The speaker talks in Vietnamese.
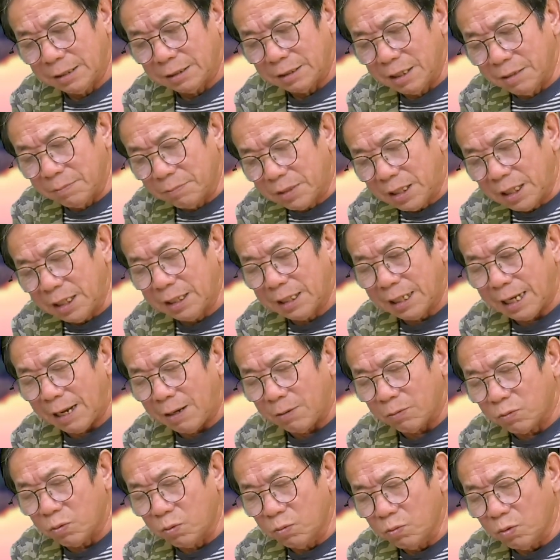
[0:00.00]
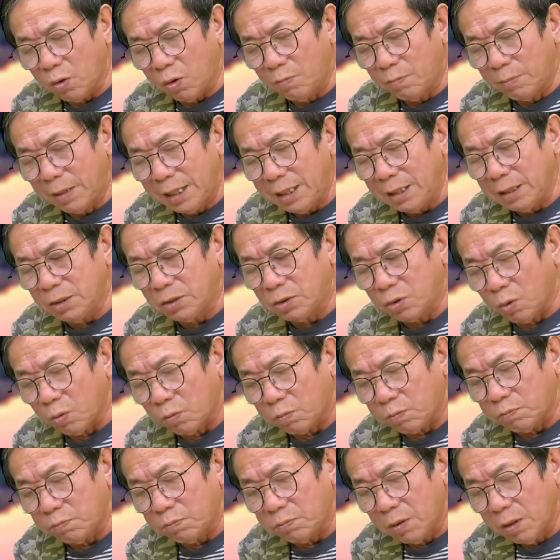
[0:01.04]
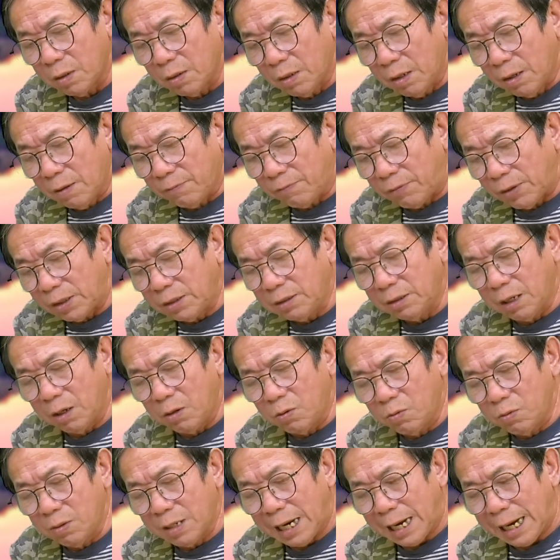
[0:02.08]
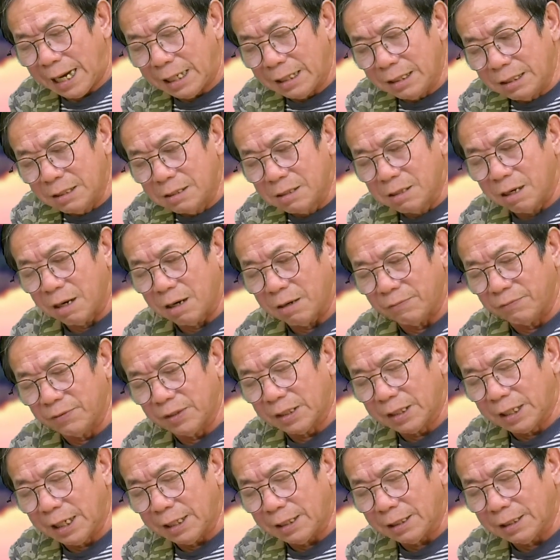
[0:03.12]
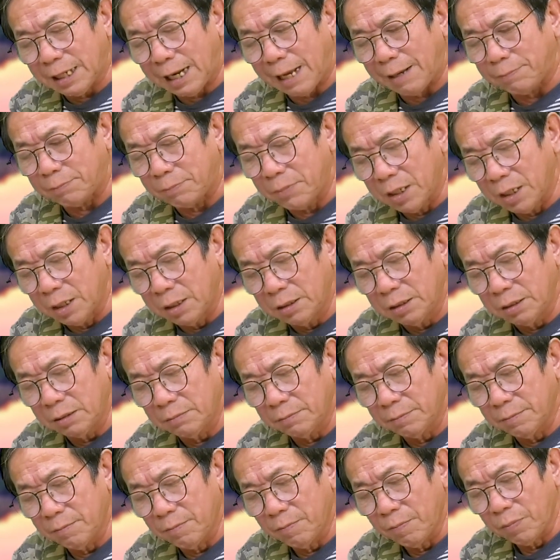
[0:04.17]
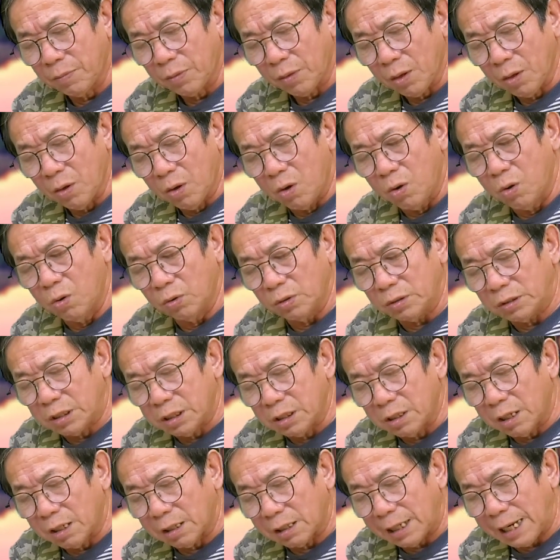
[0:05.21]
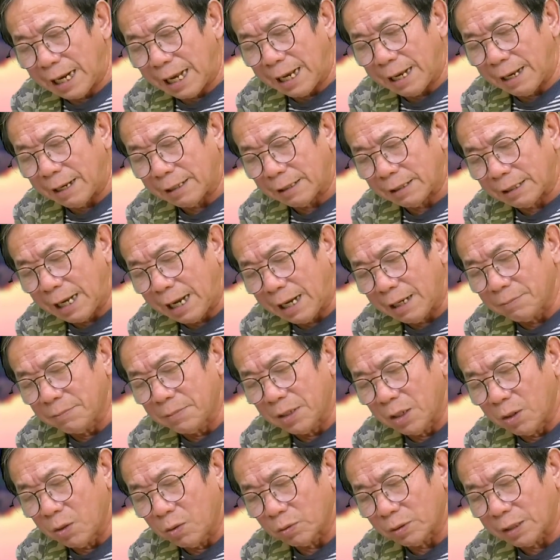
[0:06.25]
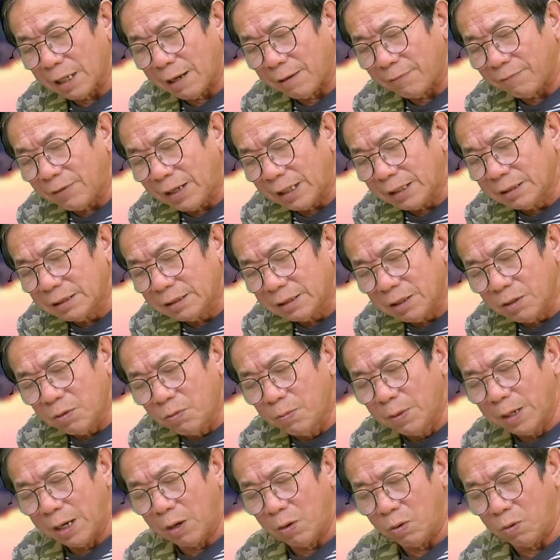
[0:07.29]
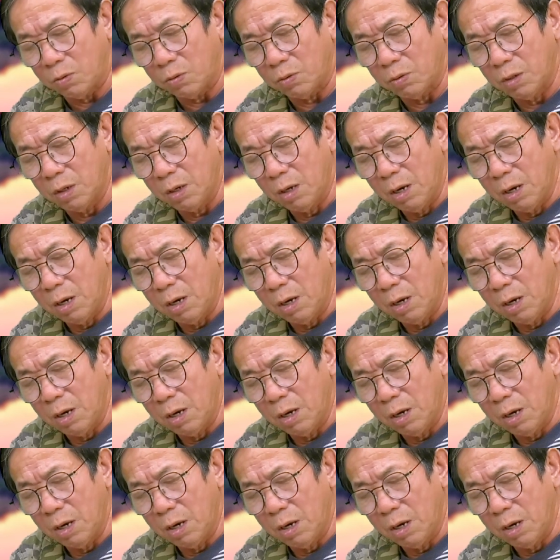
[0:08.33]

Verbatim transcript: Nhiệm kỳ nào cũng có mấy chục phấn đấu ngang ngửa với kết nạp mới. Hội trường là đại biểu nhà văn tiêu biểu.